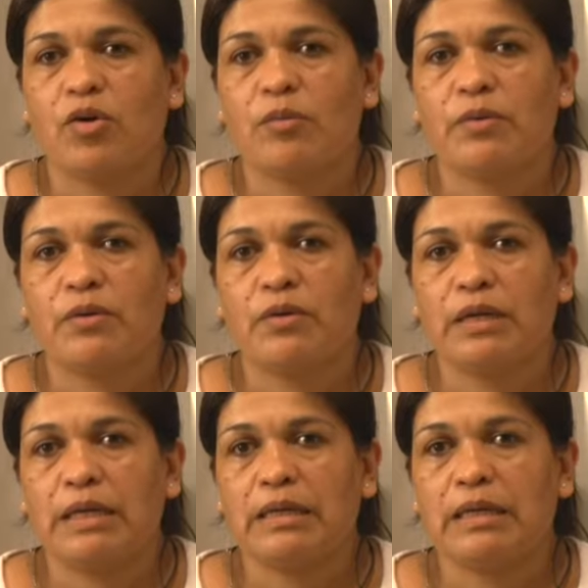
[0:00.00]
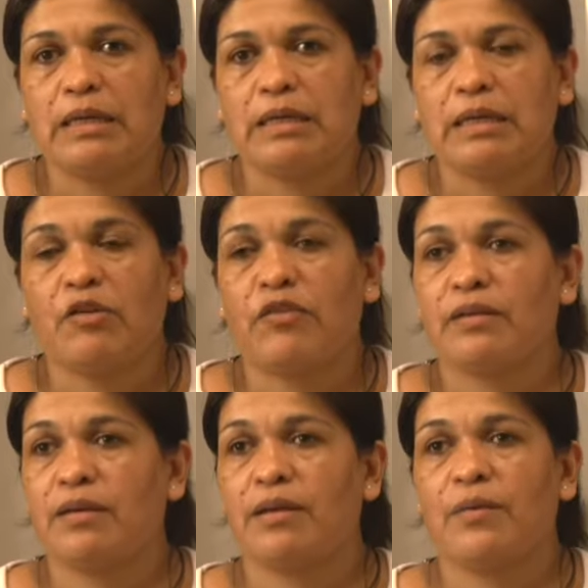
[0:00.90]
Hoy por hoy la
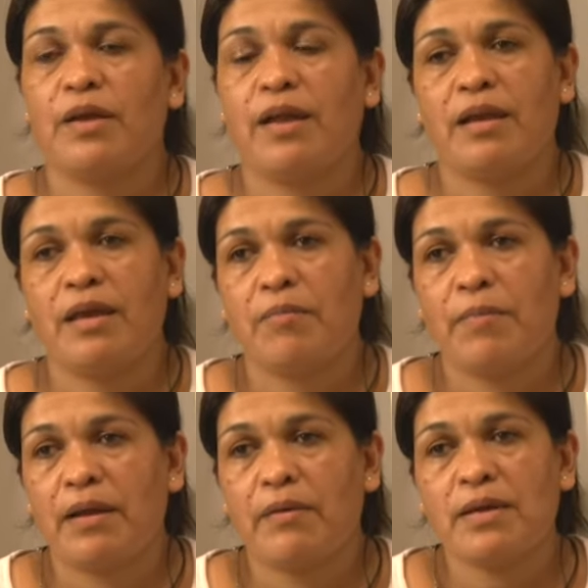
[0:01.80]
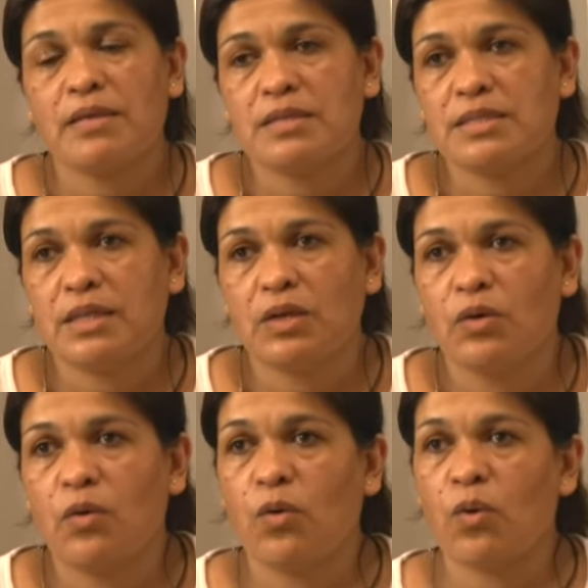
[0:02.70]
oferta laboral es para
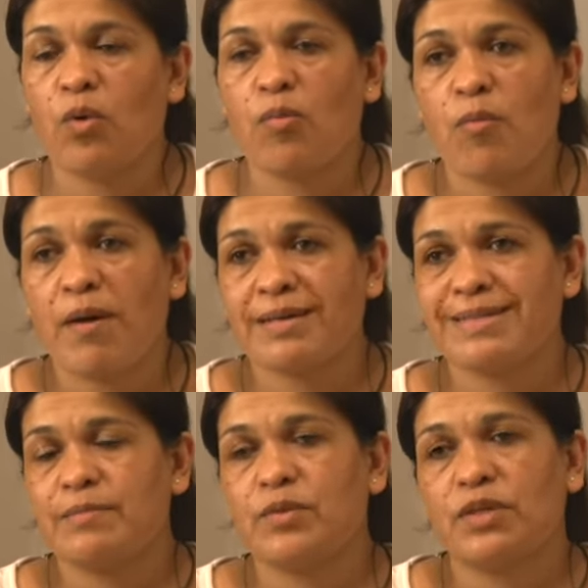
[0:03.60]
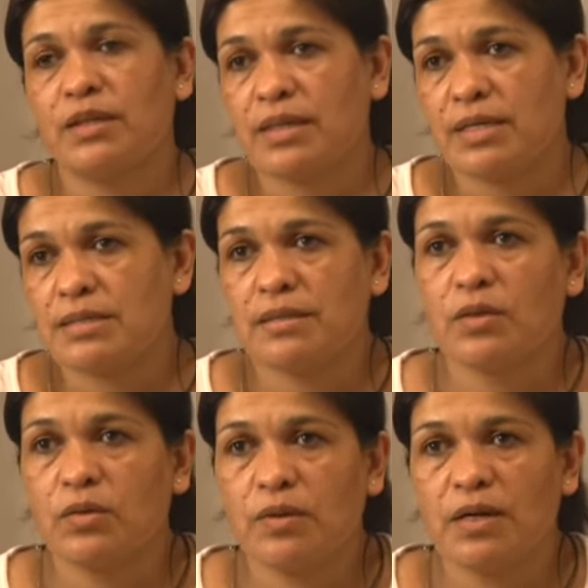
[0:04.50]
25 o como máximo 35